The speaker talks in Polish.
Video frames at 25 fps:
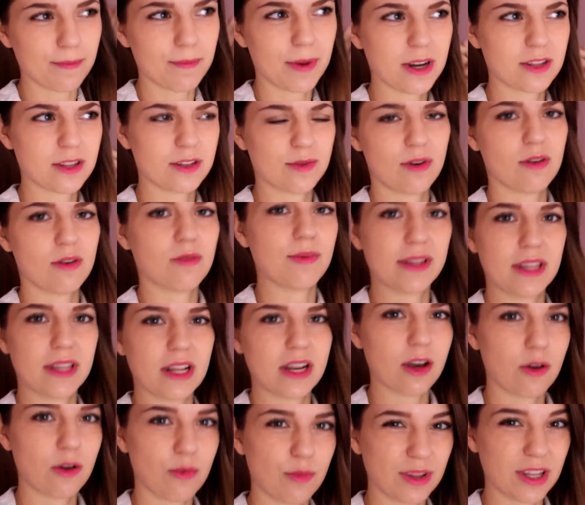bardzo mało
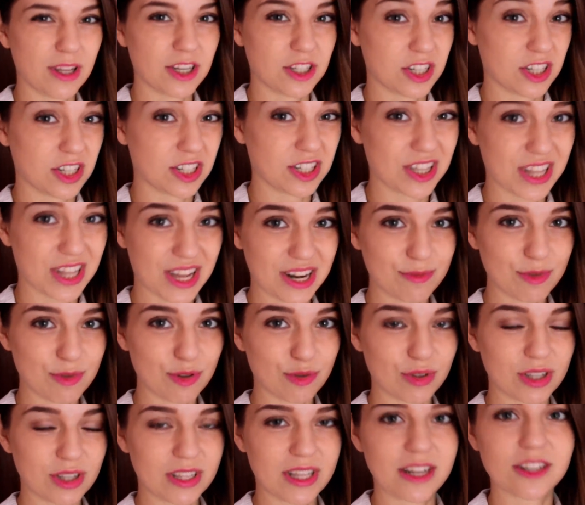materiału, bodajże 4
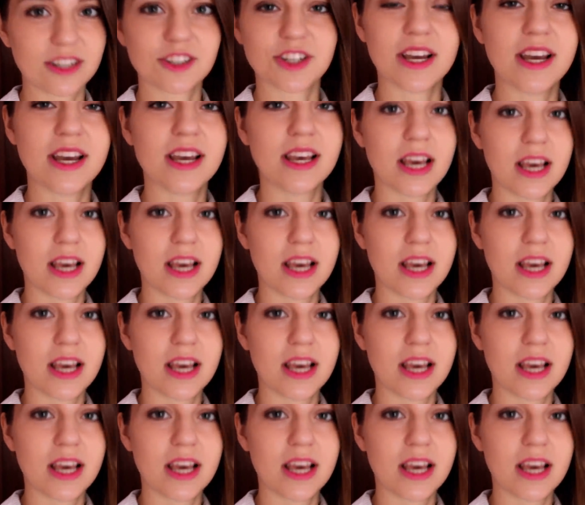minuty, także